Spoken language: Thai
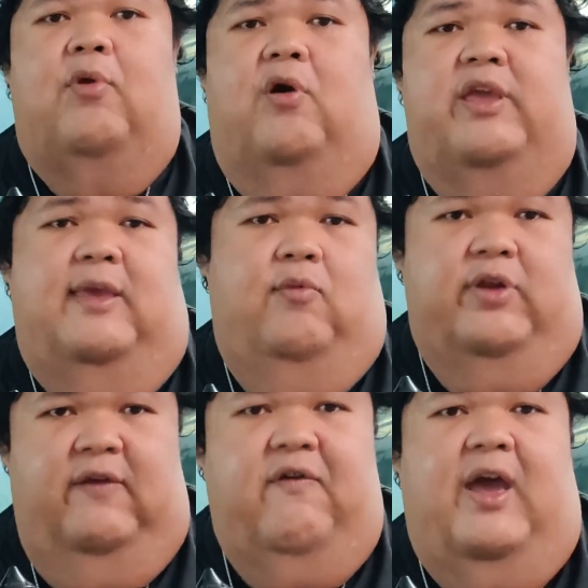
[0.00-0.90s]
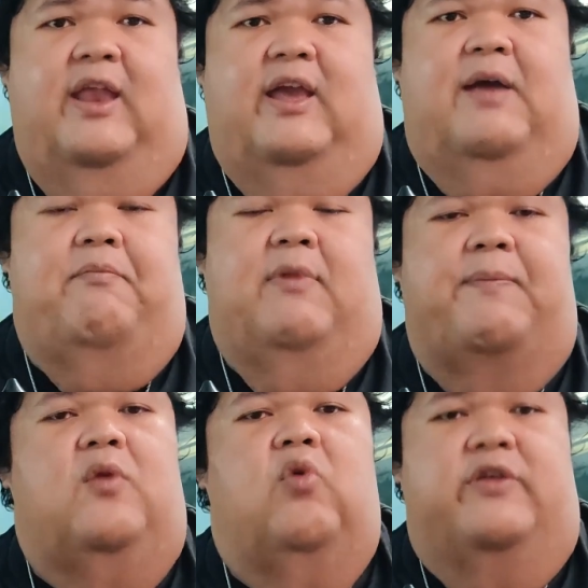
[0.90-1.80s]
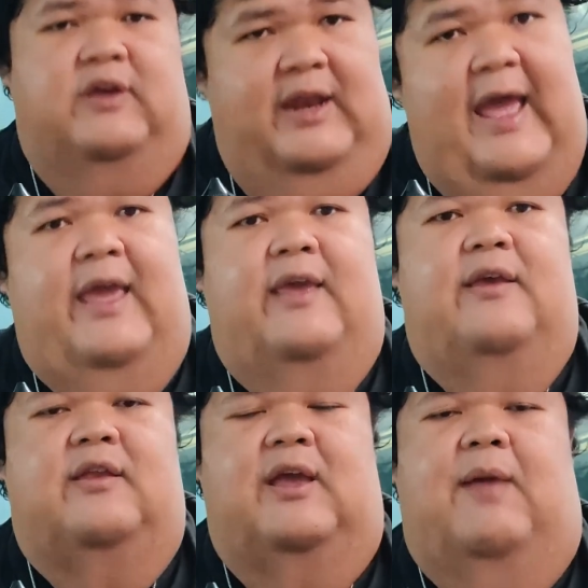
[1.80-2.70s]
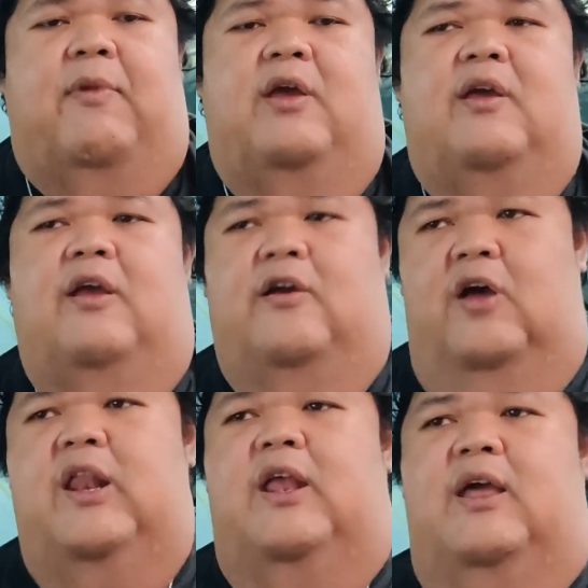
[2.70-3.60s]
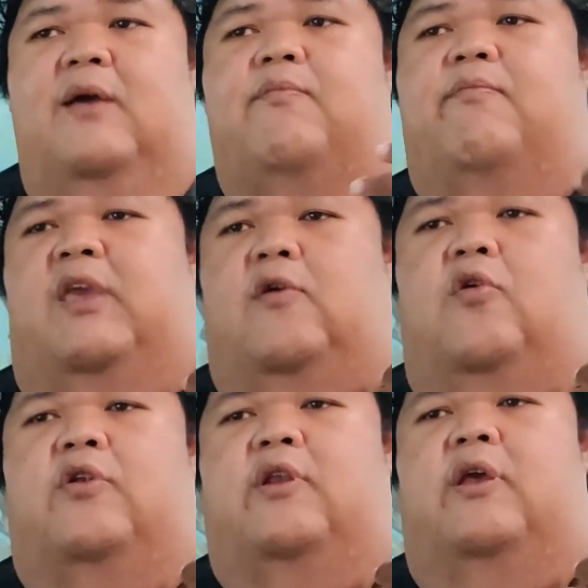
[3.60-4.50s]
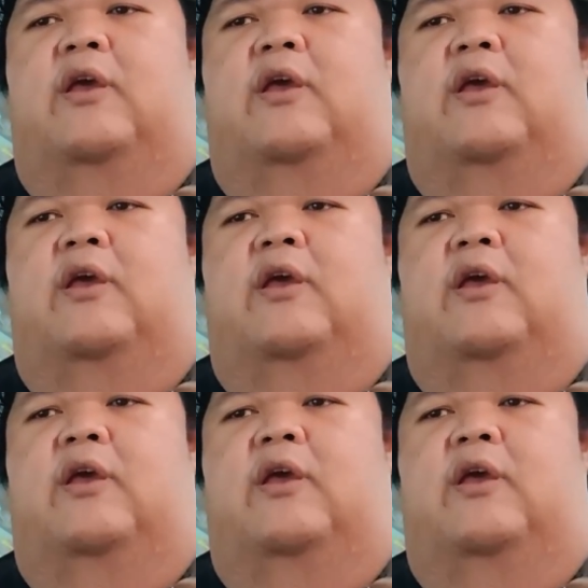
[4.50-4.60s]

300 Ebony File เนี่ยครับมาเป็นหัวเชื้อได้นะครับก็เลยเริ่มมีคน